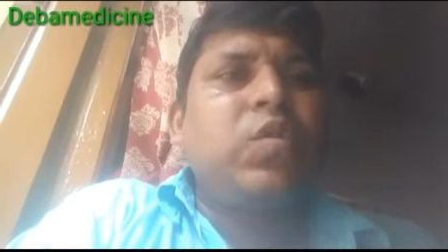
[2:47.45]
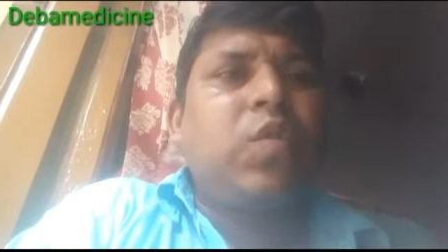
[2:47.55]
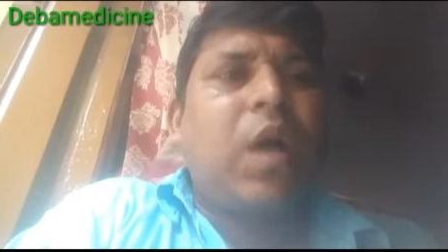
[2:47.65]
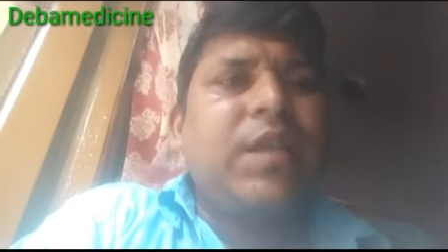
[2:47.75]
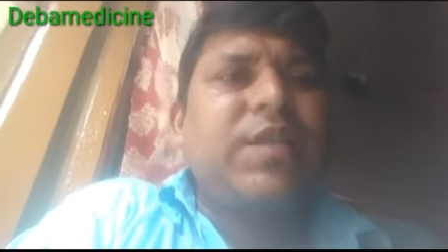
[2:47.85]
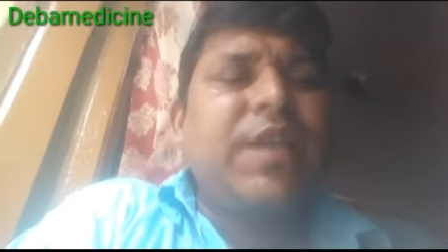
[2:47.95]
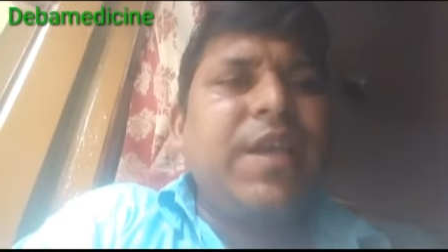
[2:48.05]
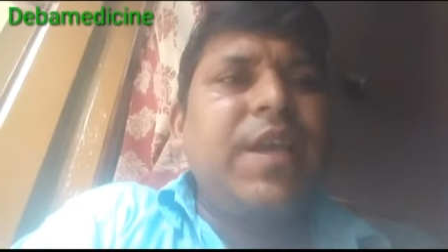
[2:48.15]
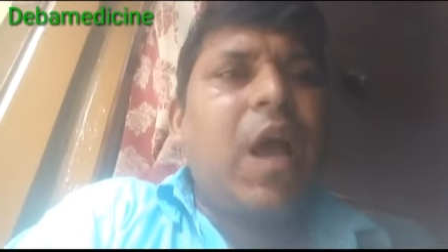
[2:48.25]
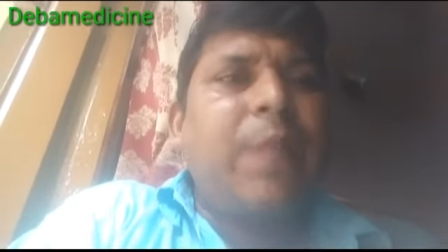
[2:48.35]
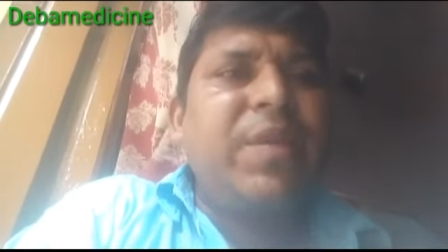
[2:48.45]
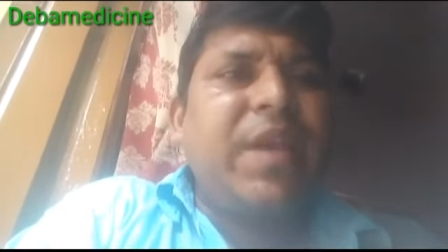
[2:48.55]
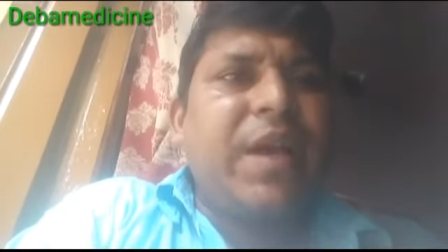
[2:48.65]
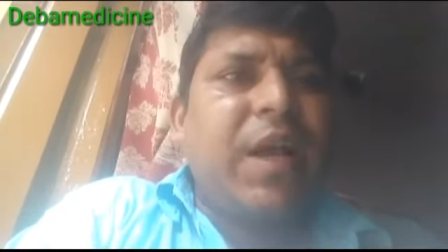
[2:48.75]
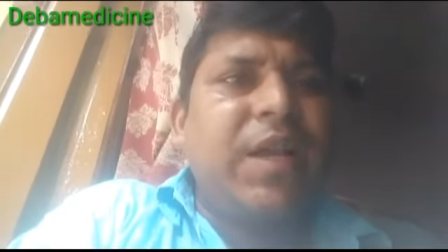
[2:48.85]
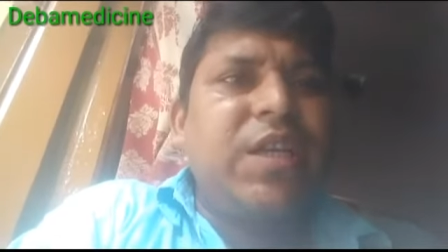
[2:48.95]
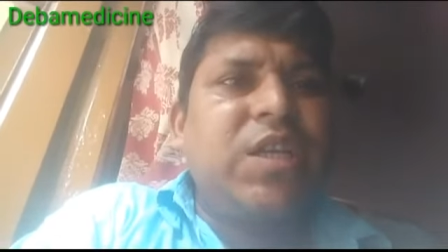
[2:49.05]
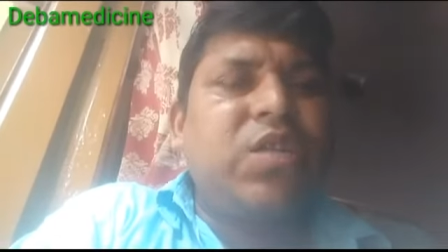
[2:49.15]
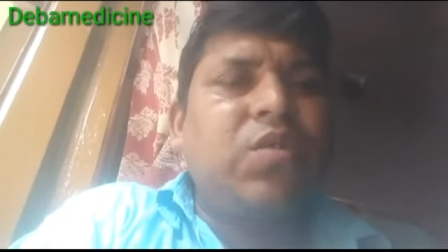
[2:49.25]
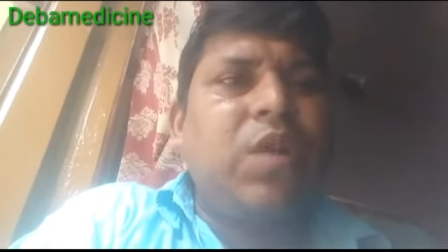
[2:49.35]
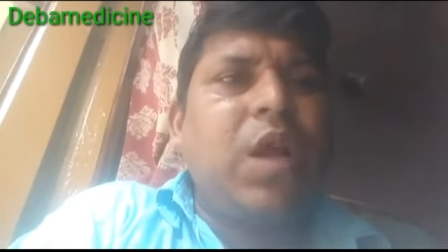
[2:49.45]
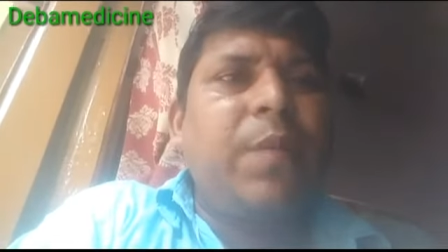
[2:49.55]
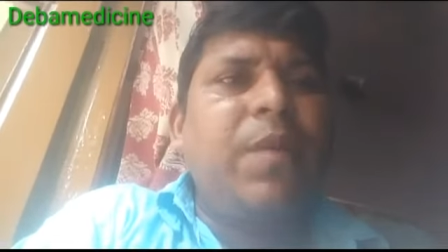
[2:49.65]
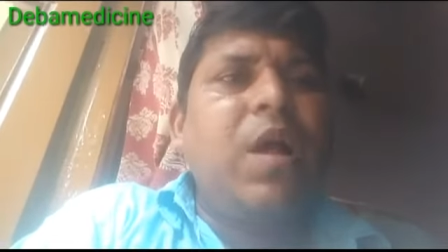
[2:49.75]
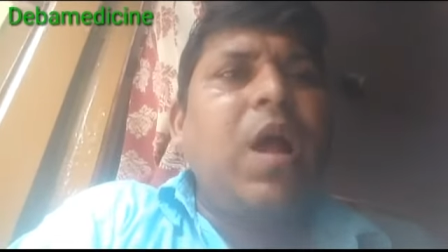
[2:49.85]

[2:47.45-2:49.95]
তো আজকে আমি এখানেই শেষ করলাম